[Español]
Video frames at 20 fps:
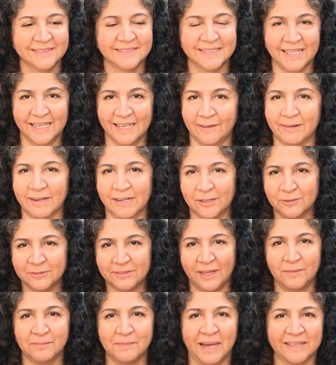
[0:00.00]
de lavar
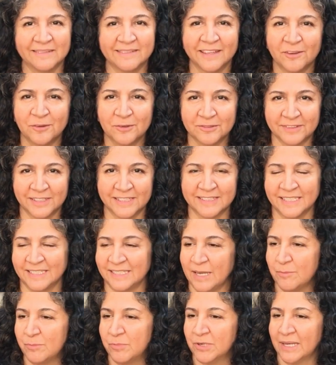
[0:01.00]
los almácigos que
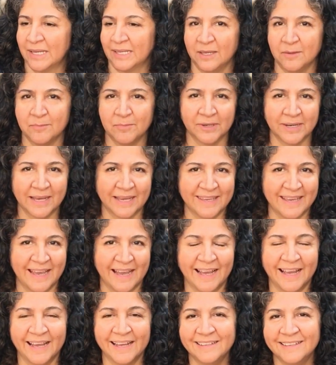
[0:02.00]
tenía por aquí y por
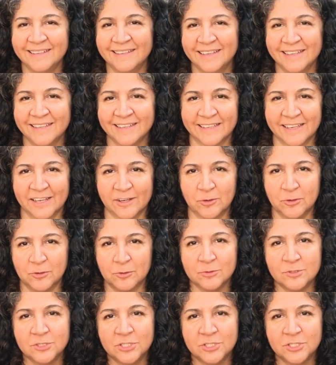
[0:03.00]
allá, que con un